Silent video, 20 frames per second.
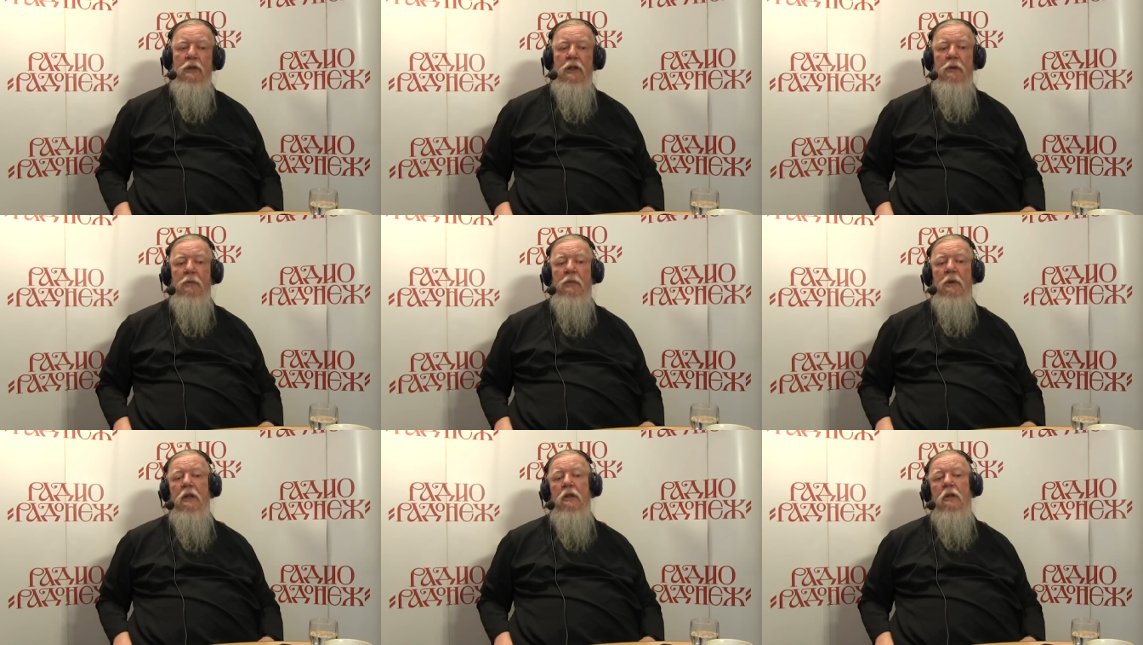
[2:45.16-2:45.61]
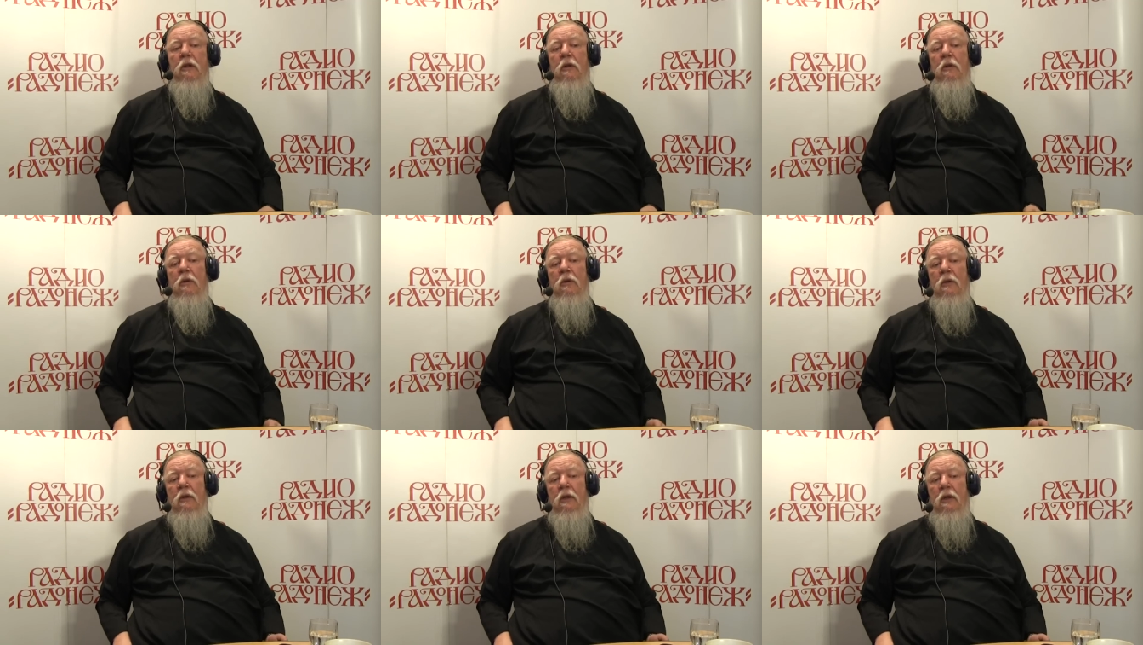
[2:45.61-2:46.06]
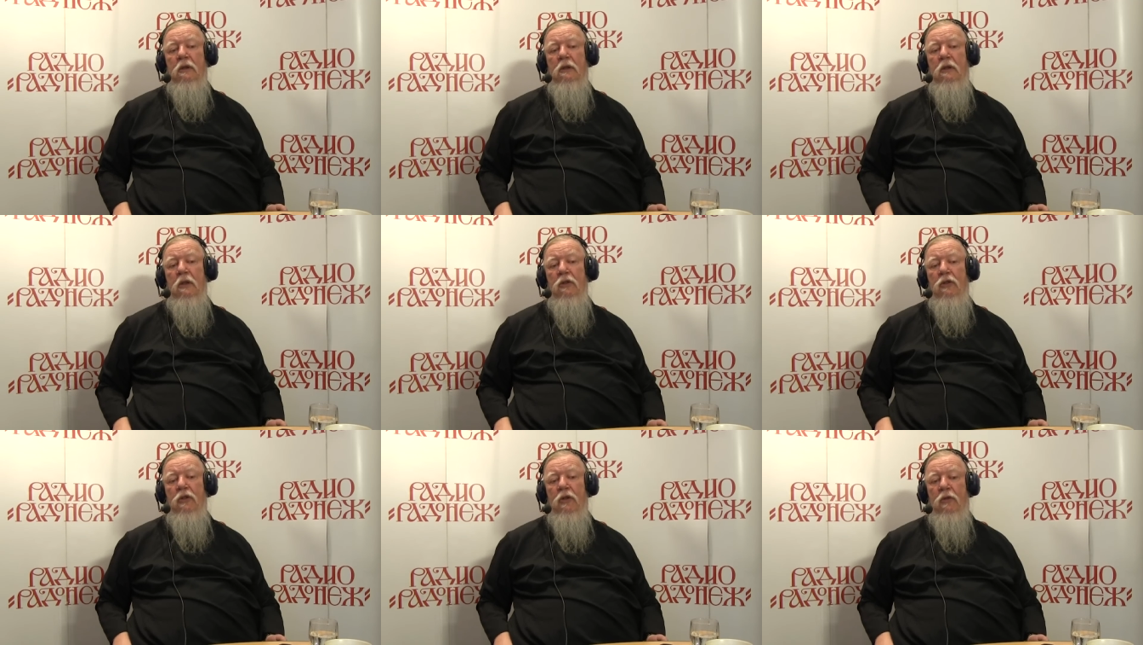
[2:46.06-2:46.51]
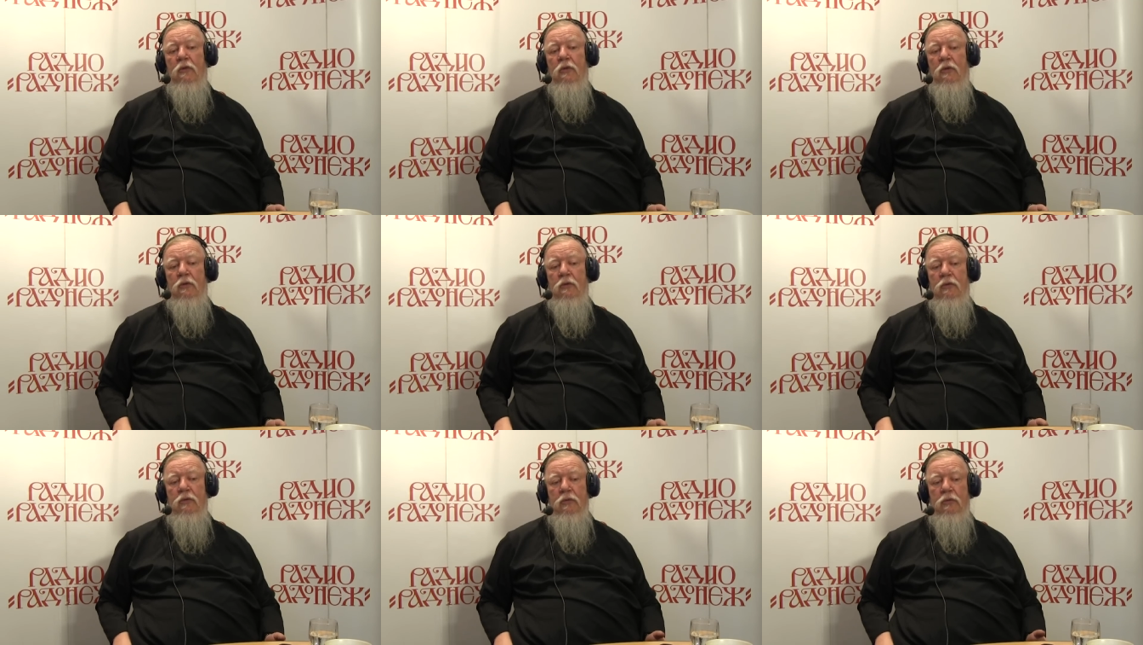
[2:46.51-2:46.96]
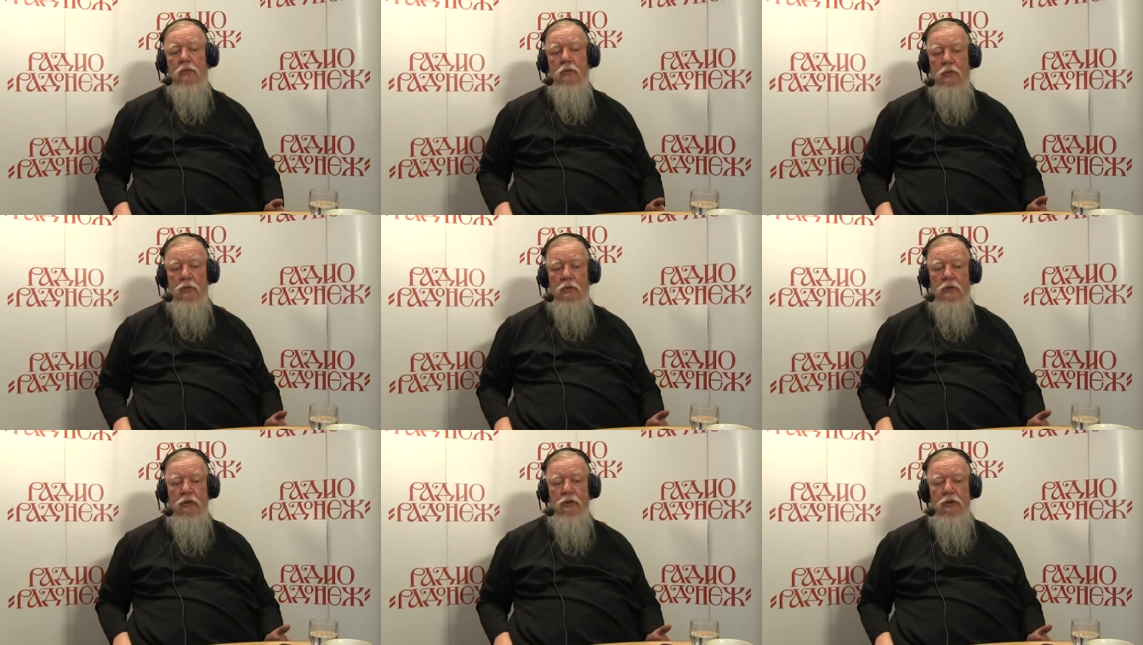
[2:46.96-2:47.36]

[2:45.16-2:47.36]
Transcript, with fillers: терпение, если человек, вот, ну,